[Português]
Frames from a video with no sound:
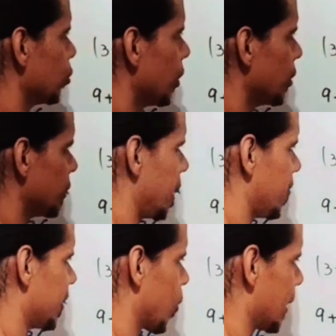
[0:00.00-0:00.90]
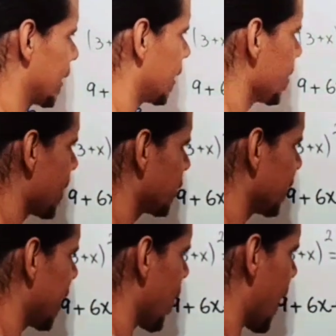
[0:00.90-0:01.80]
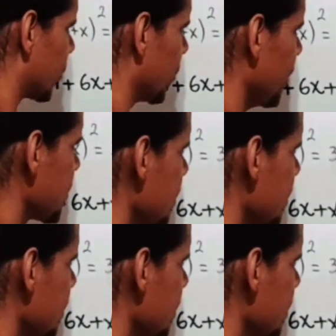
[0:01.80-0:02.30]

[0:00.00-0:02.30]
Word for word: 2 elevado ao quadrado, aqui embaixo vai dar 4. Em